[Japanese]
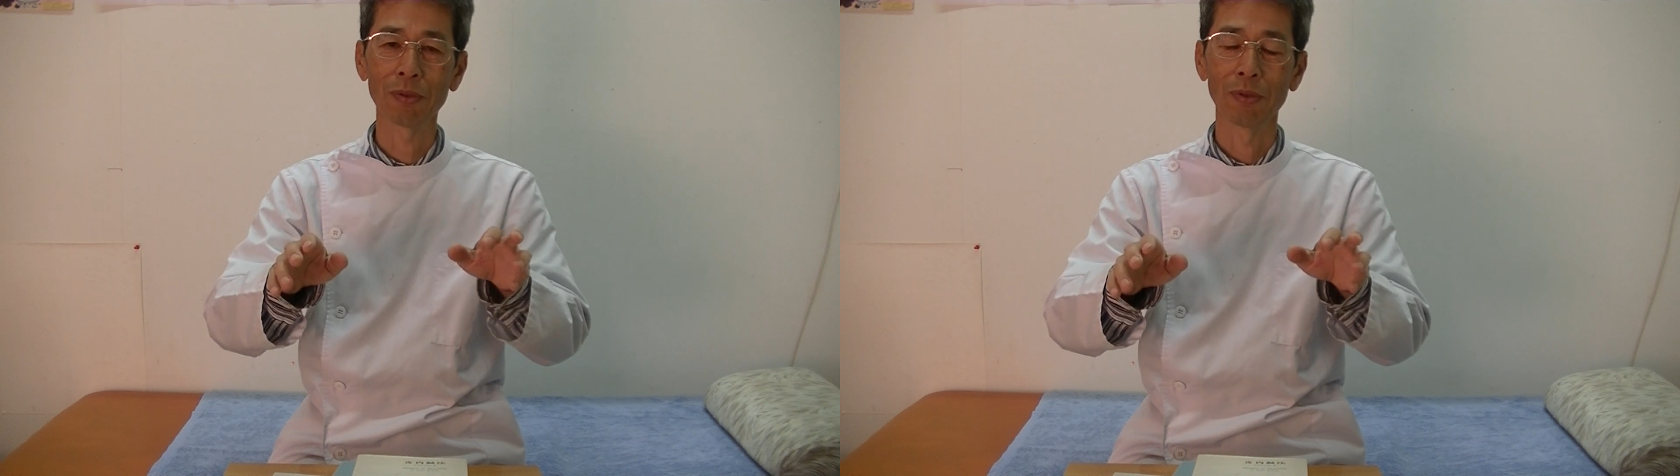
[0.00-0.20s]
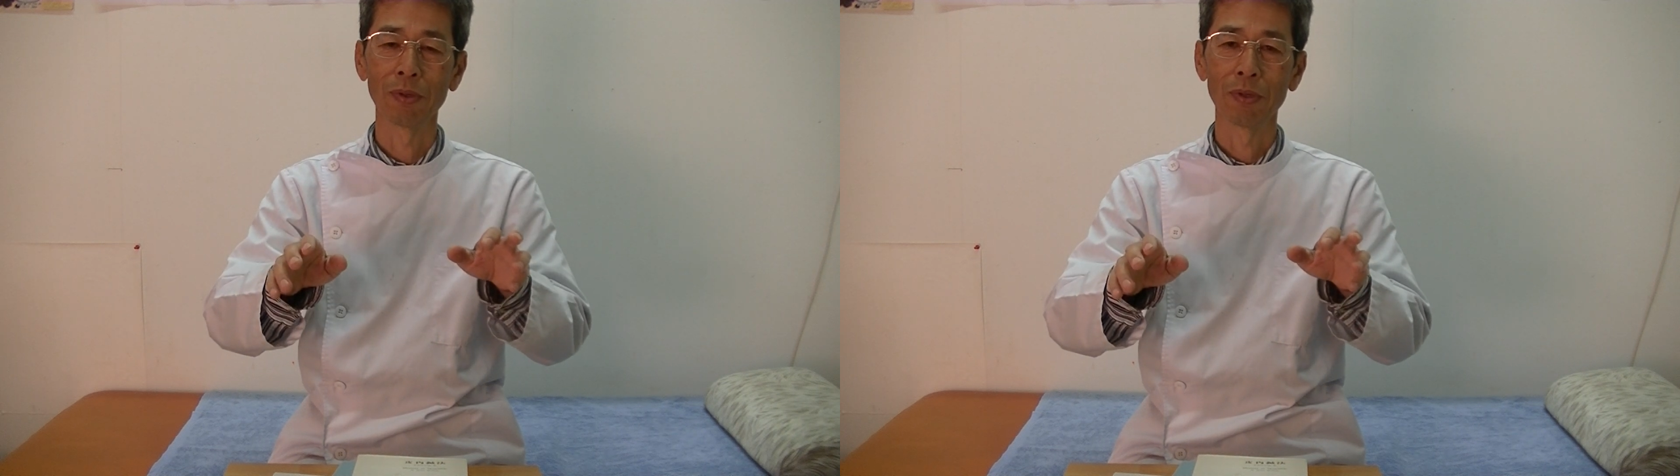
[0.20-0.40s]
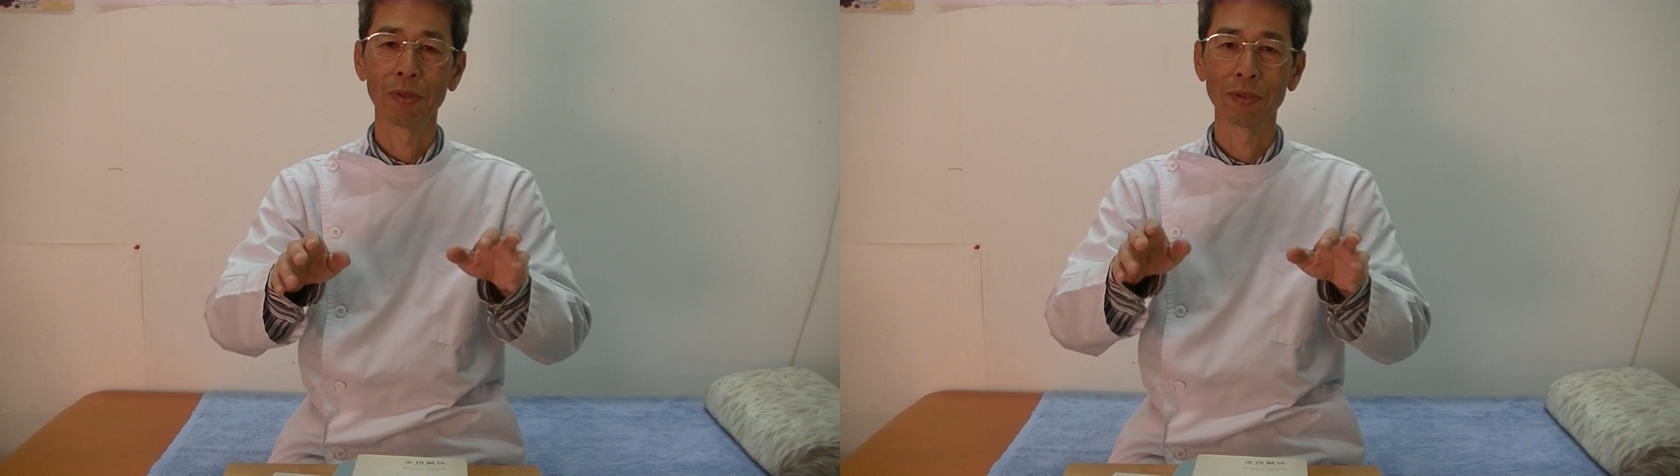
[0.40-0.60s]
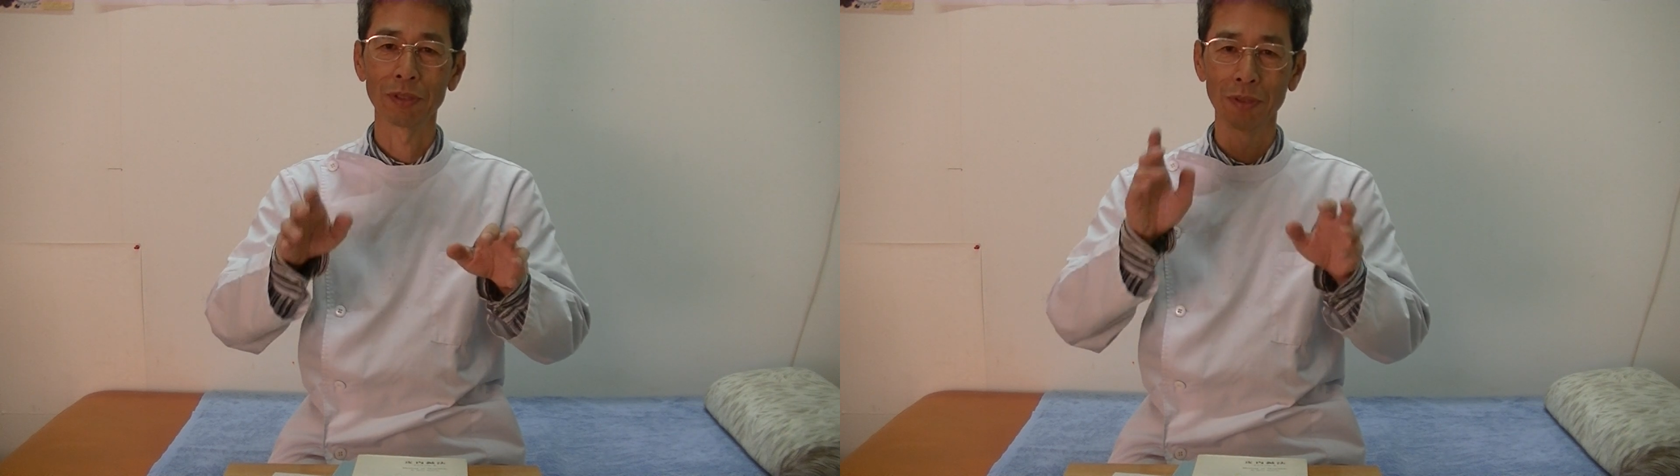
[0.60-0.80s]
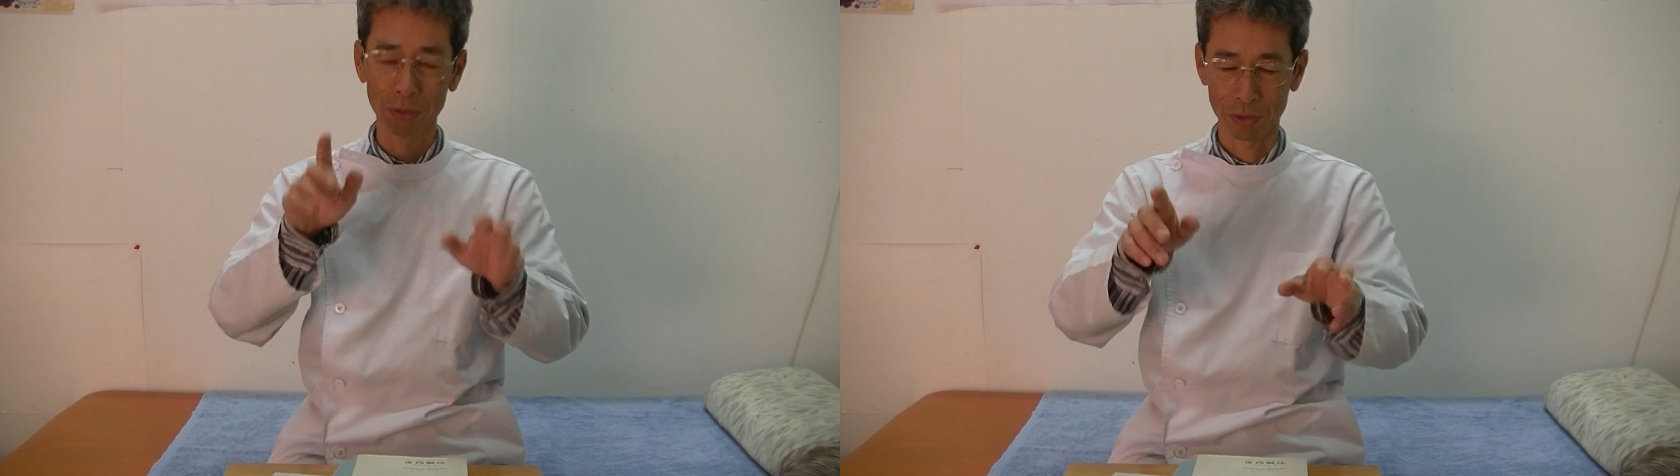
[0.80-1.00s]
を
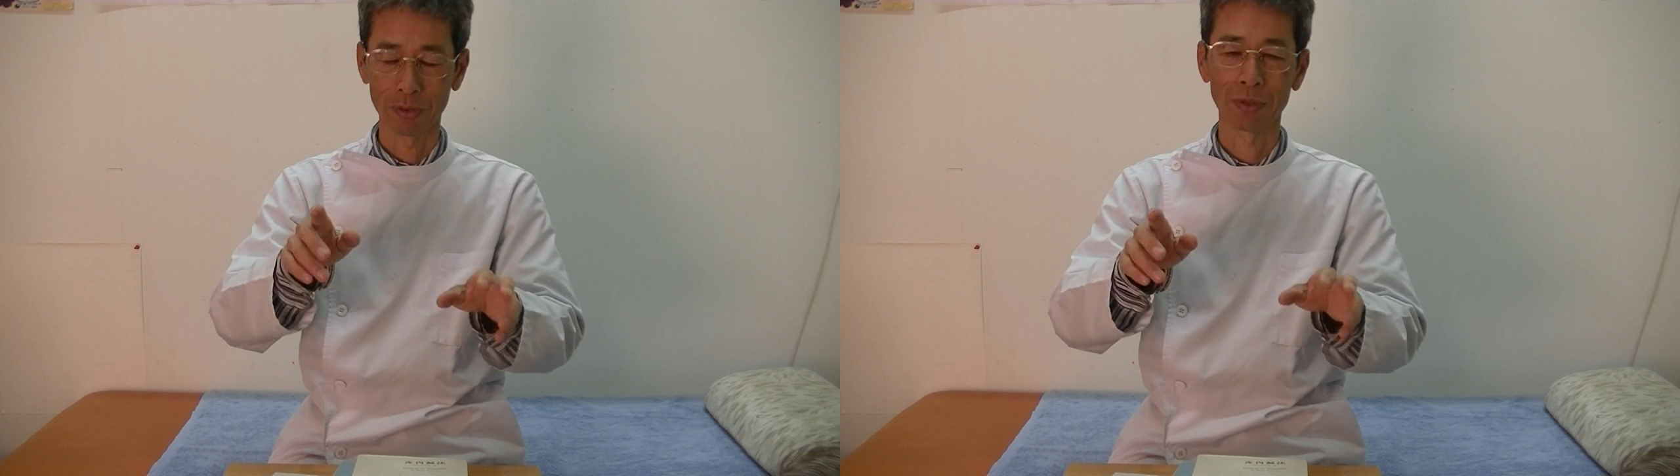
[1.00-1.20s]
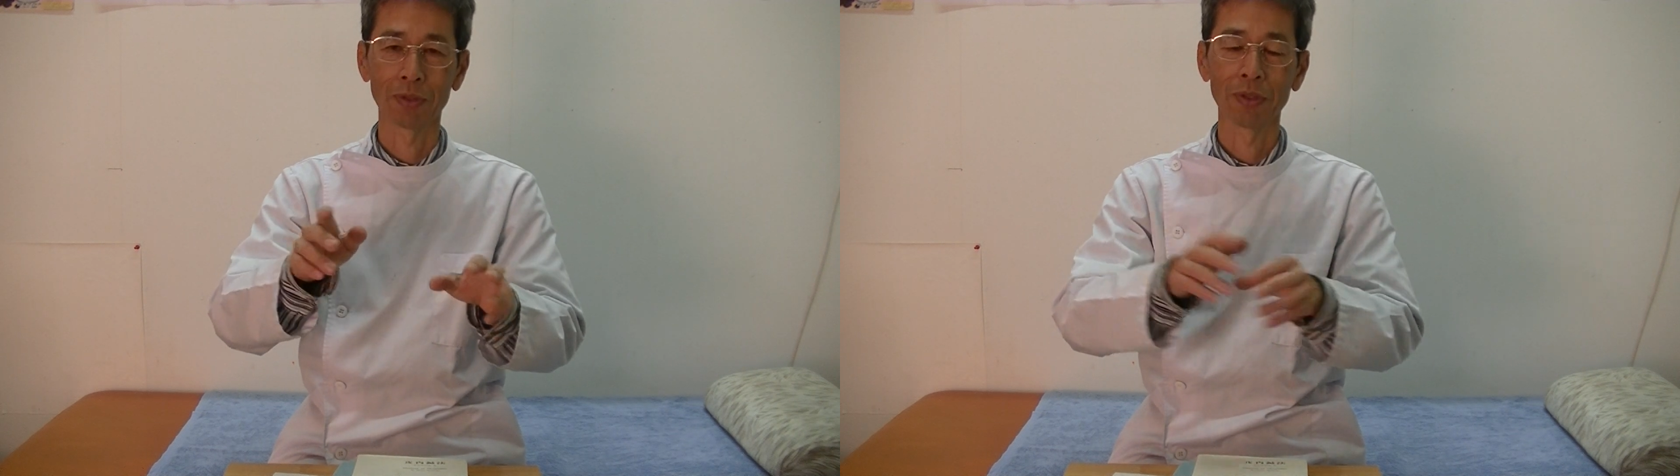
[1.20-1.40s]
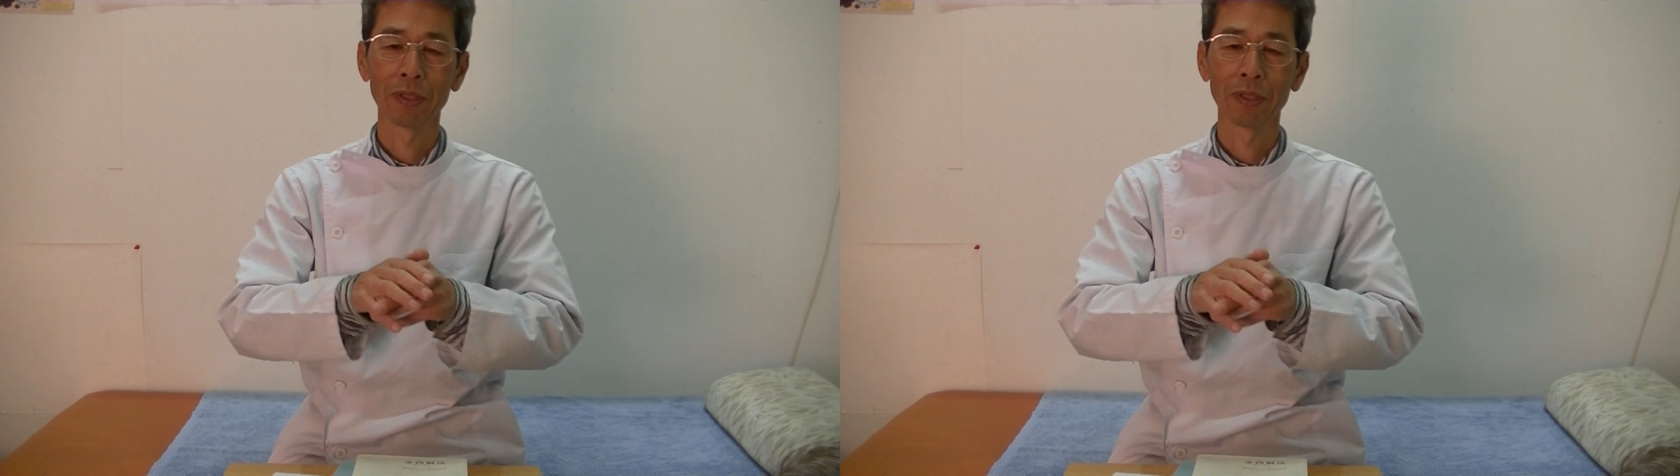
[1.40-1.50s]
治療しようと